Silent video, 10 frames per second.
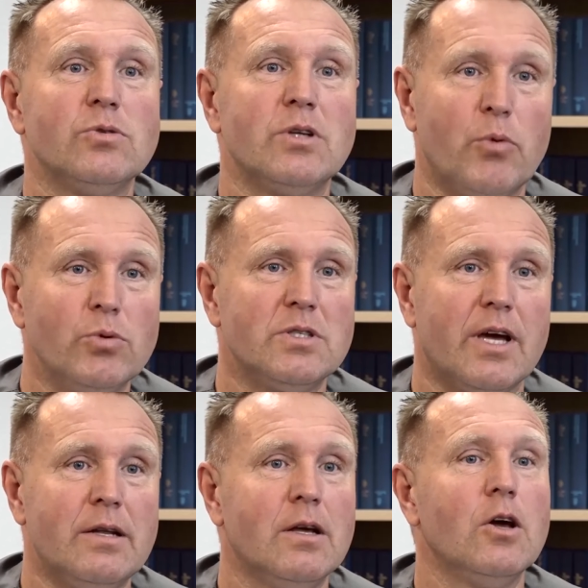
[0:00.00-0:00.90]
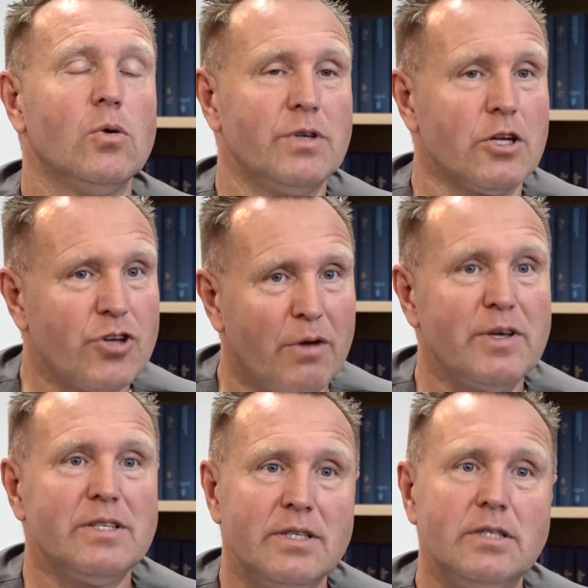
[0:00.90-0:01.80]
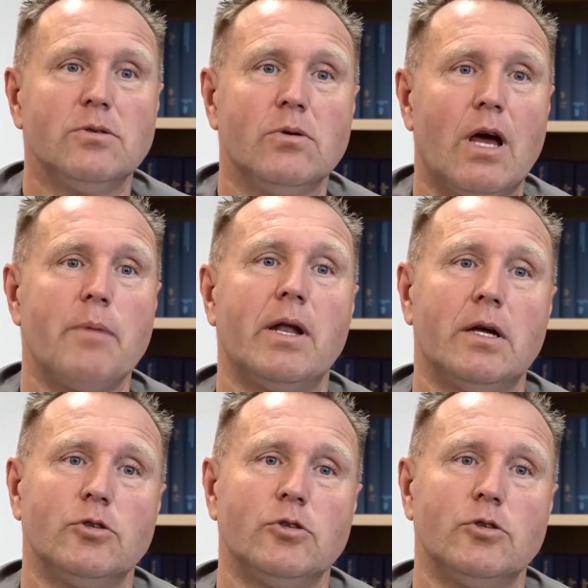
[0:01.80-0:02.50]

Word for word: unterbunden sein und das schaffe ich nicht ohne einmal